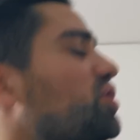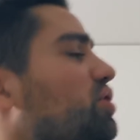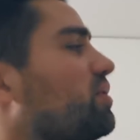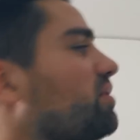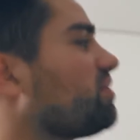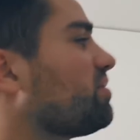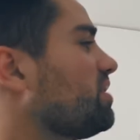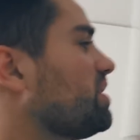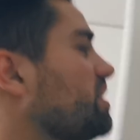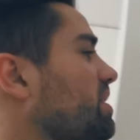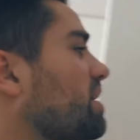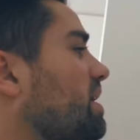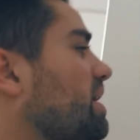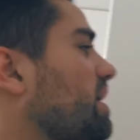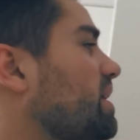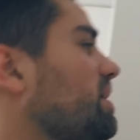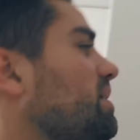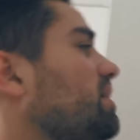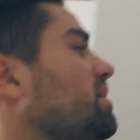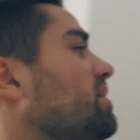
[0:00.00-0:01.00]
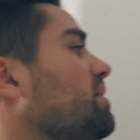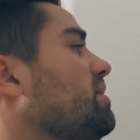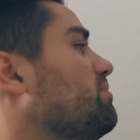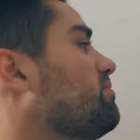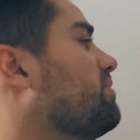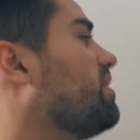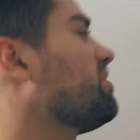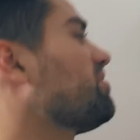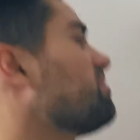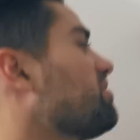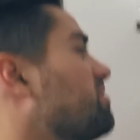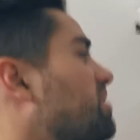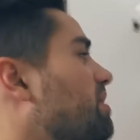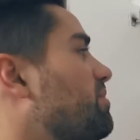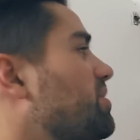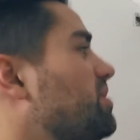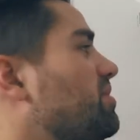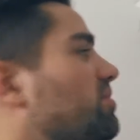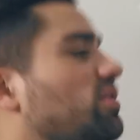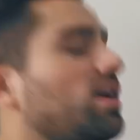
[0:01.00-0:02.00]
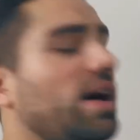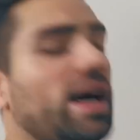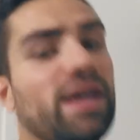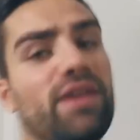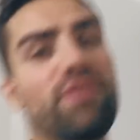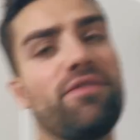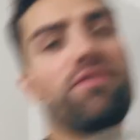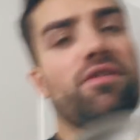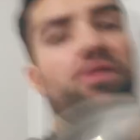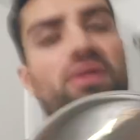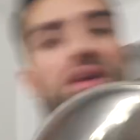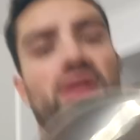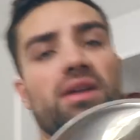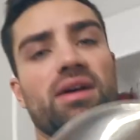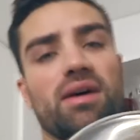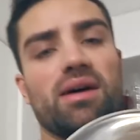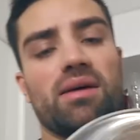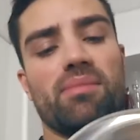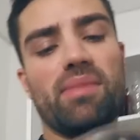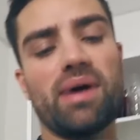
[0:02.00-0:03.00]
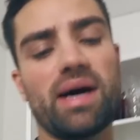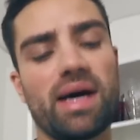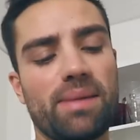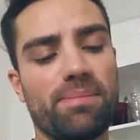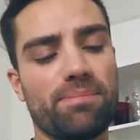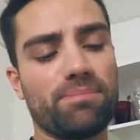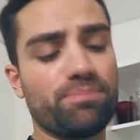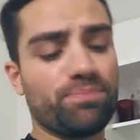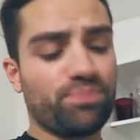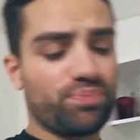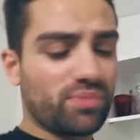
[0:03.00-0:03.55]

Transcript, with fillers: Schüssel hier rein. Meistens habe ich hier so eine von äh, meinem,